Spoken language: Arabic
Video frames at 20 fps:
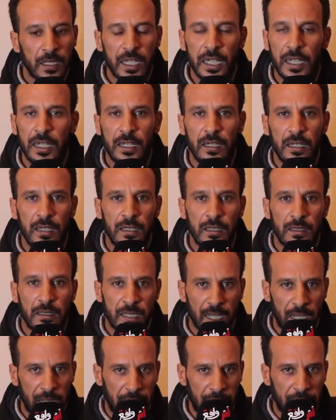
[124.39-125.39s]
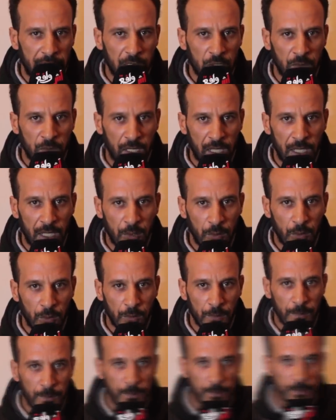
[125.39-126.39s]
كاين ثغرات في القانون
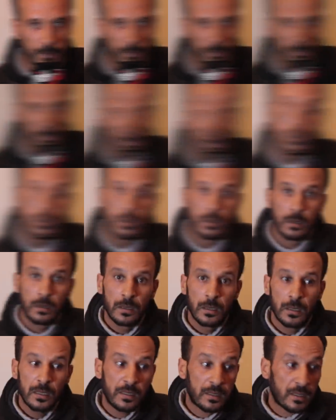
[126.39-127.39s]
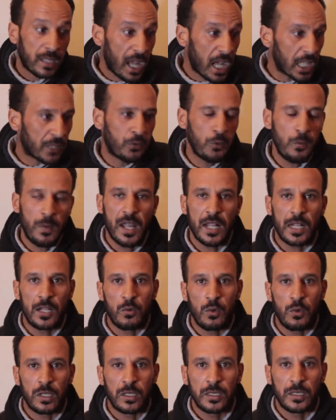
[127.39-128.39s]
تعاطفوا مع هذا
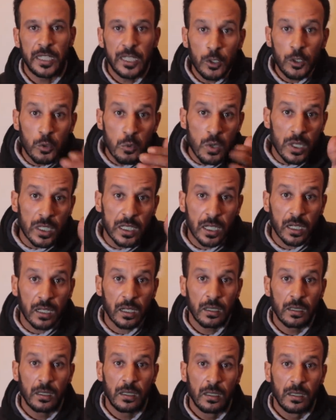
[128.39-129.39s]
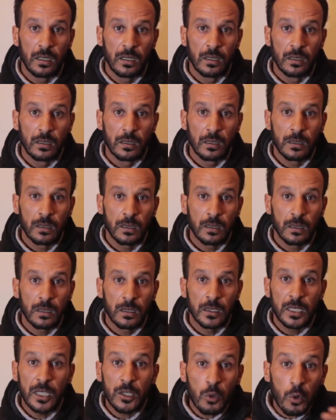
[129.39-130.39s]
الولد ديروه ولدك
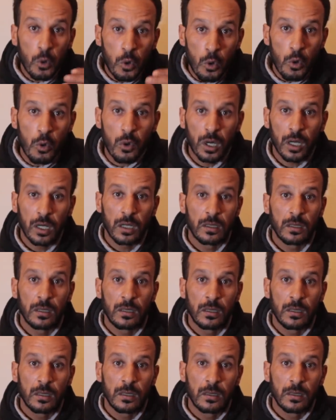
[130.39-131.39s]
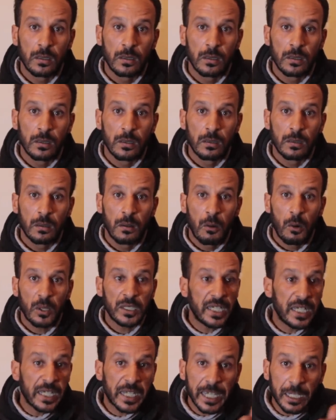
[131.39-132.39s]
ديرو خوك
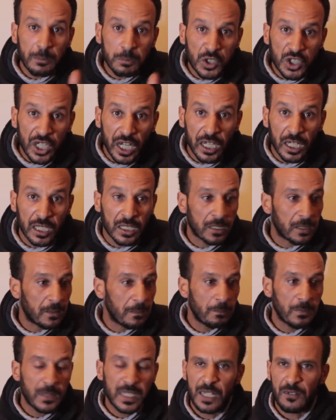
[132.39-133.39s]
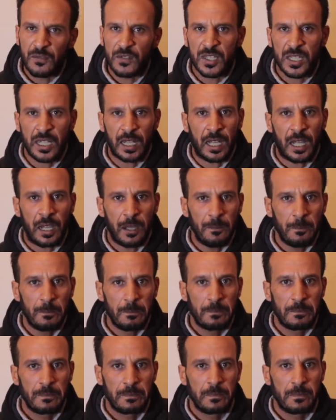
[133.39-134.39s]
وديري غير متشرد ضيع في الزنقه
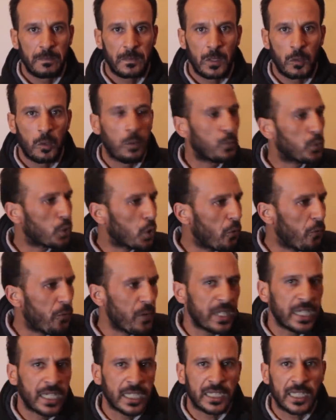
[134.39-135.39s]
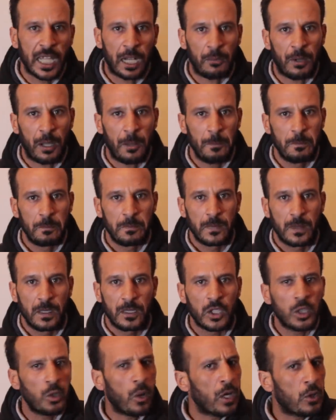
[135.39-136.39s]
ومضروب في هذيك الضربه
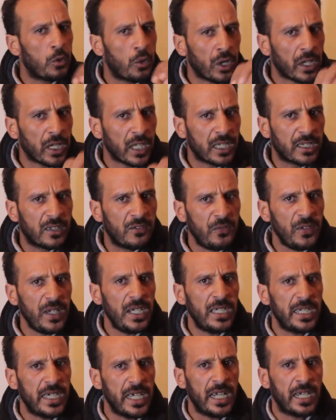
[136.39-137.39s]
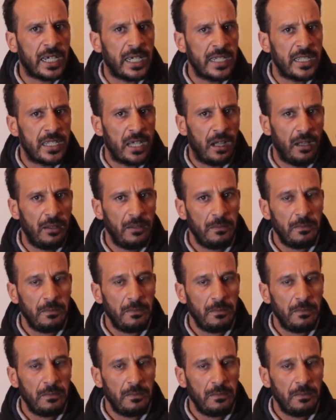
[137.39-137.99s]
شنو غيكون رد الفعل ديالك انت